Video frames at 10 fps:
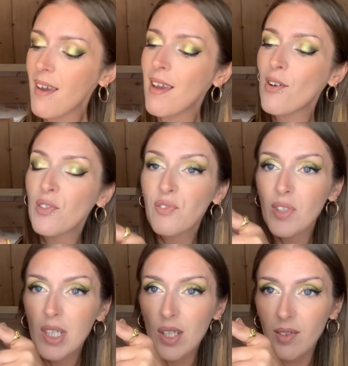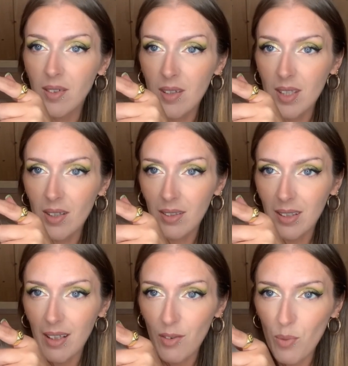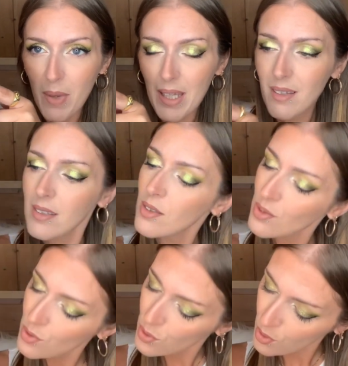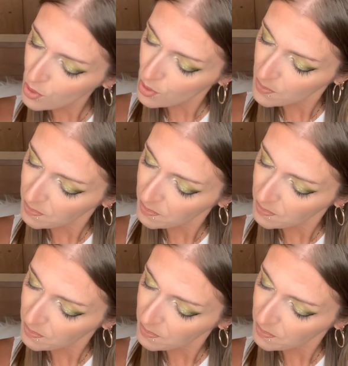Et enfin, j'ai utilisé en teinte mate ce